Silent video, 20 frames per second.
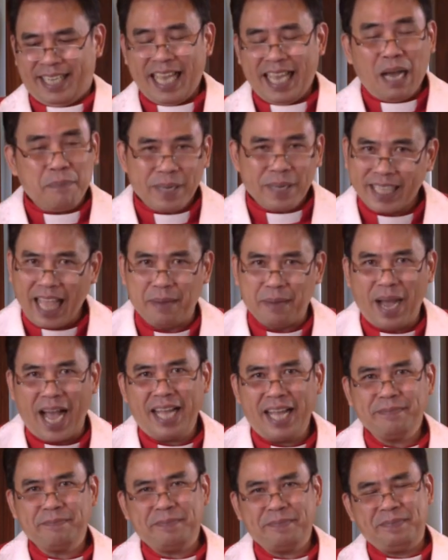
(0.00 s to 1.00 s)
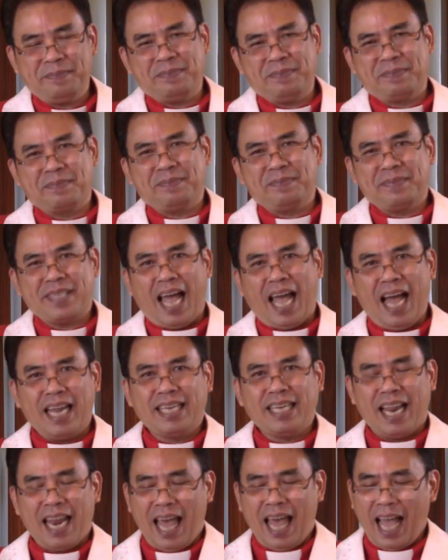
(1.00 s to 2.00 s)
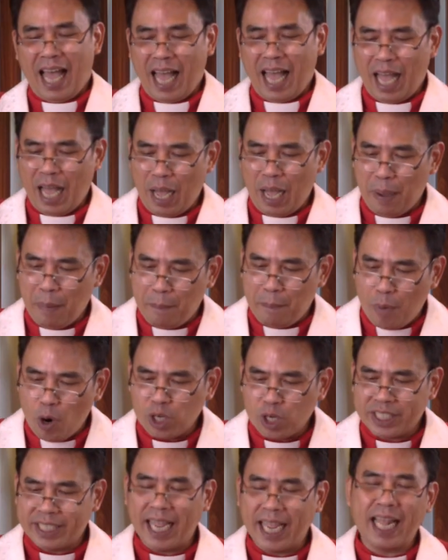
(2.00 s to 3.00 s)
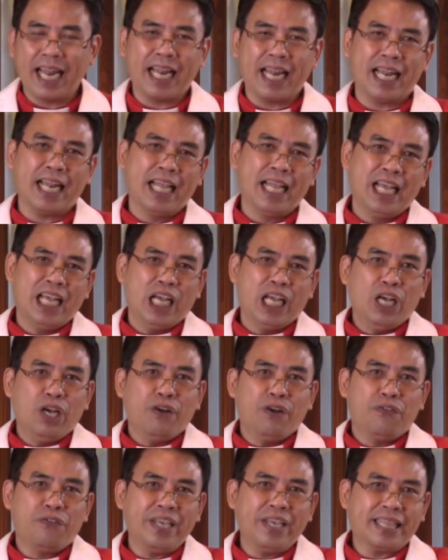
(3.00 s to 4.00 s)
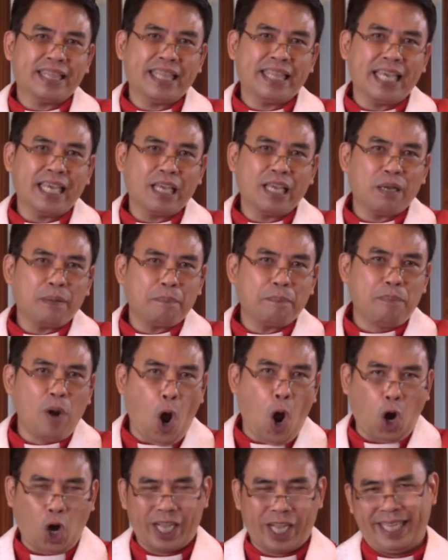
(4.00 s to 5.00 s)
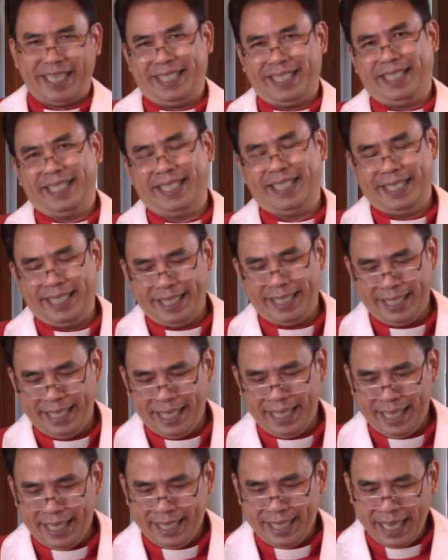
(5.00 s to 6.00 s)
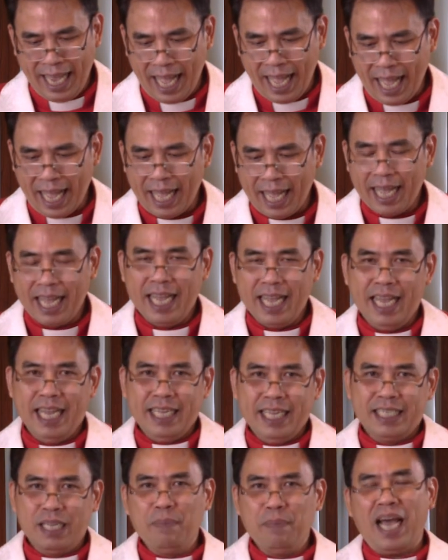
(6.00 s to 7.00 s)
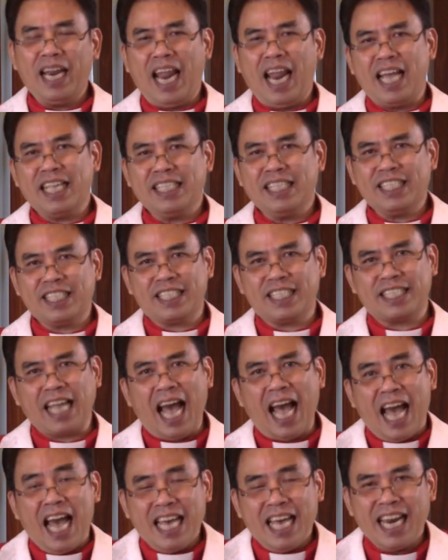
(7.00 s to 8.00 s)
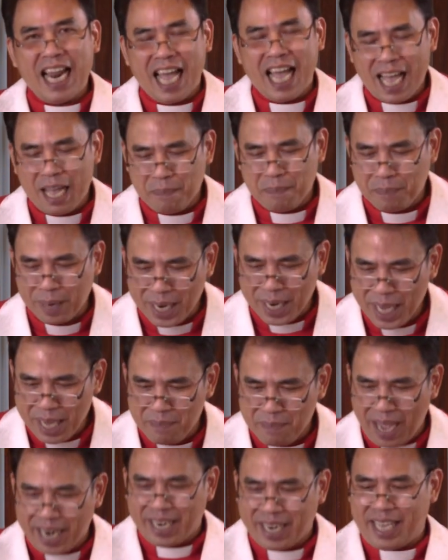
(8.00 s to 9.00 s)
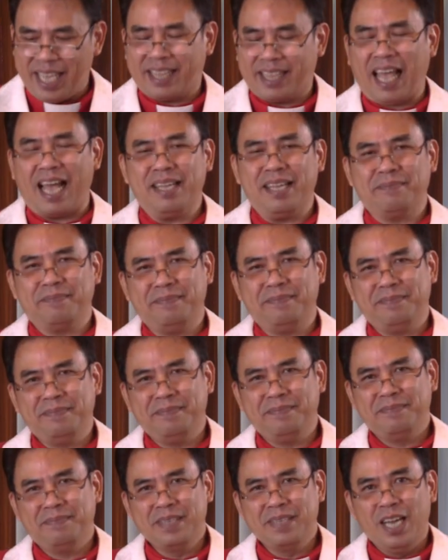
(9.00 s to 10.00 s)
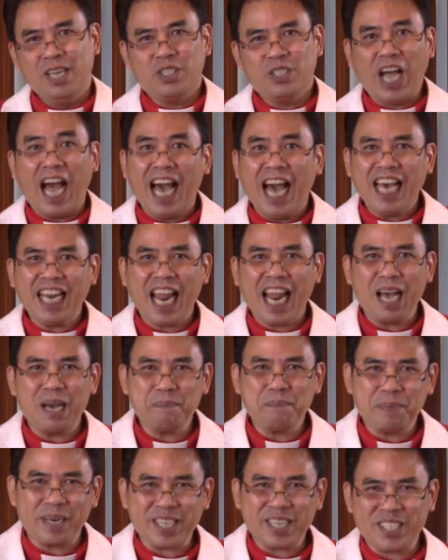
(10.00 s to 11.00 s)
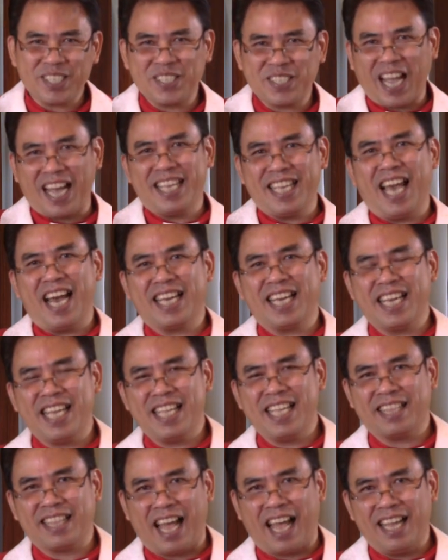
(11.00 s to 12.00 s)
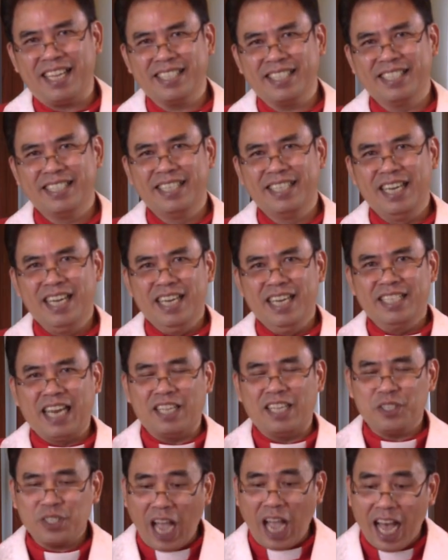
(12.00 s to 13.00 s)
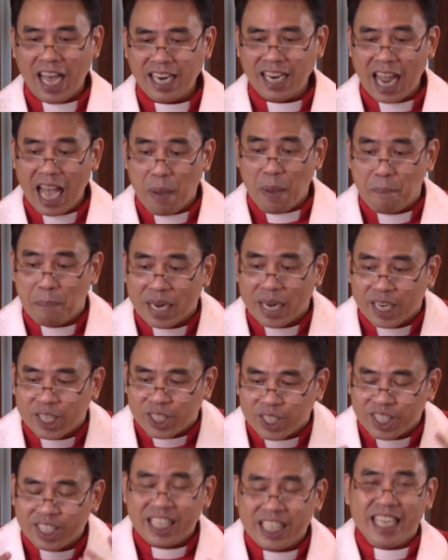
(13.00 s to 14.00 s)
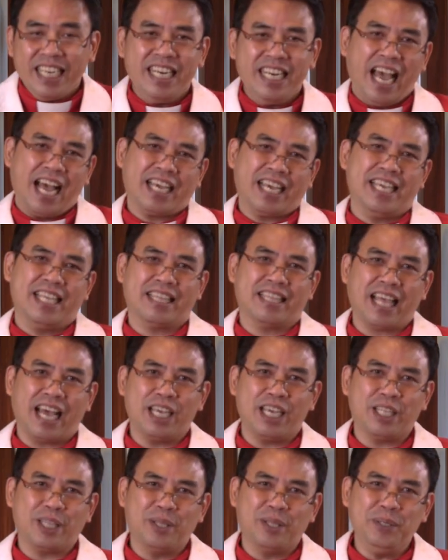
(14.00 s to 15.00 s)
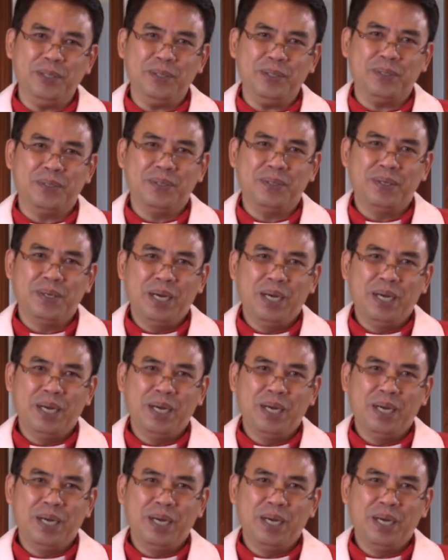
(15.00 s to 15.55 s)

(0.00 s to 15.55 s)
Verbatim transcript: Yang pertama adalah model fitting block. Ya, di mana cara beriman kita, cara percaya kita, dan cara bertindak kita itu